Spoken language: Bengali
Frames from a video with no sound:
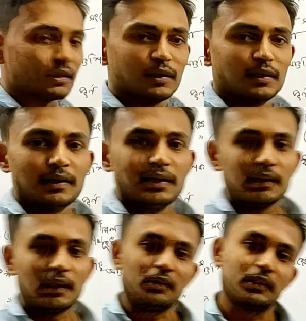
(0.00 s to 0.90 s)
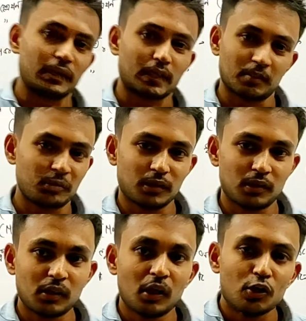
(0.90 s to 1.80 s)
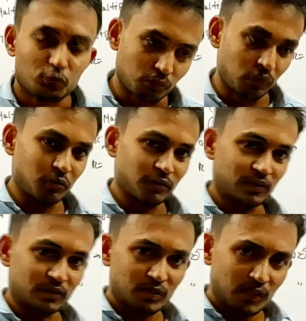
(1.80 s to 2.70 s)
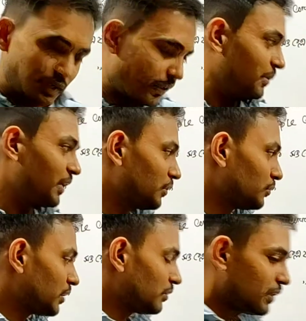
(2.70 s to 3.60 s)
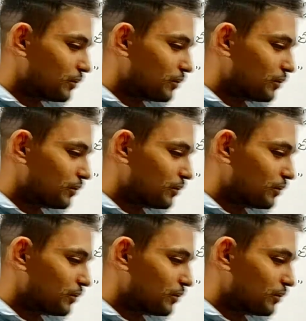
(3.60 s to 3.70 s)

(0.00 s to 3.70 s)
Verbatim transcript: নেই তাহলে সেটাকে বলা হয় শূন্য সংশ্লেষ যেমন একটা উদাহরণ